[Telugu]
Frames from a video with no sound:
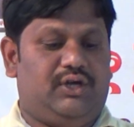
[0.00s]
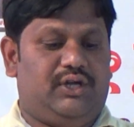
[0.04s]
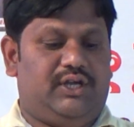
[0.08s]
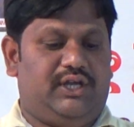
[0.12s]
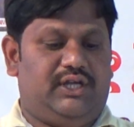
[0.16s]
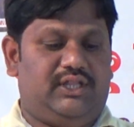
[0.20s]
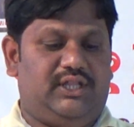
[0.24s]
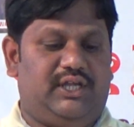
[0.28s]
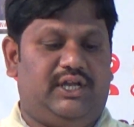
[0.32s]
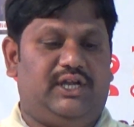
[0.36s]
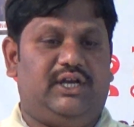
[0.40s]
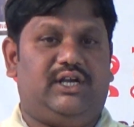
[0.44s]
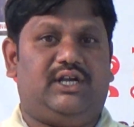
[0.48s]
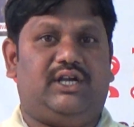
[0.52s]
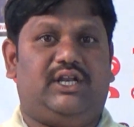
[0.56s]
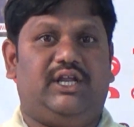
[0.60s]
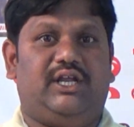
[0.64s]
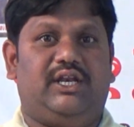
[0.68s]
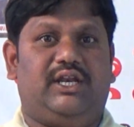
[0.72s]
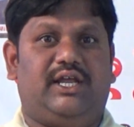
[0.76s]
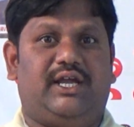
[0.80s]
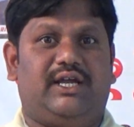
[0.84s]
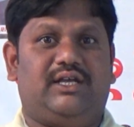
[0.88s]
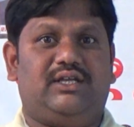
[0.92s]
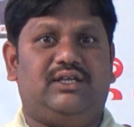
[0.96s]
ఇది
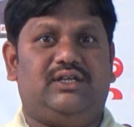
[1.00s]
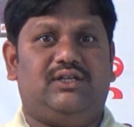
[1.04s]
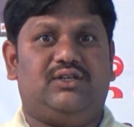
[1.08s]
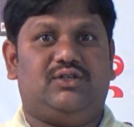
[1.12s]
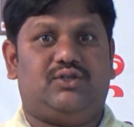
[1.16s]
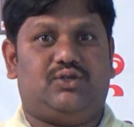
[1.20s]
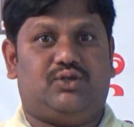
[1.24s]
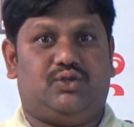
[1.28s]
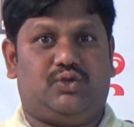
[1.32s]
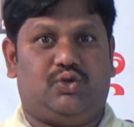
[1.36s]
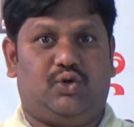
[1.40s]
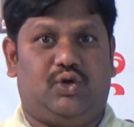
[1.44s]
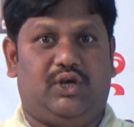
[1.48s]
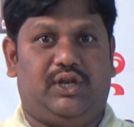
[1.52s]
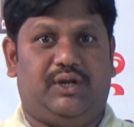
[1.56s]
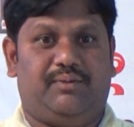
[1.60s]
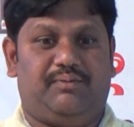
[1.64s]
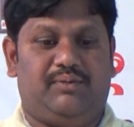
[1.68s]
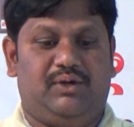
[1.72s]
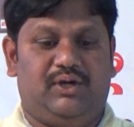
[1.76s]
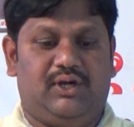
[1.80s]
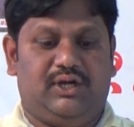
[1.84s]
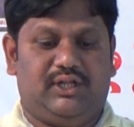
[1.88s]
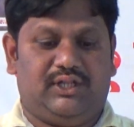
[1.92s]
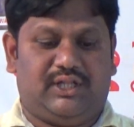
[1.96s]
టీనియా సోలియం
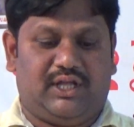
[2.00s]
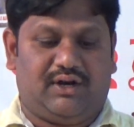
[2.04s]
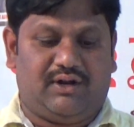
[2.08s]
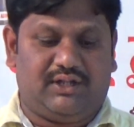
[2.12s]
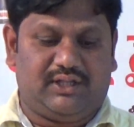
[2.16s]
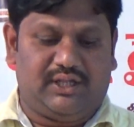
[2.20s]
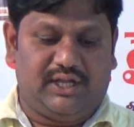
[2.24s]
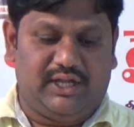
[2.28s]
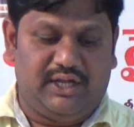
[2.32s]
తర్వాత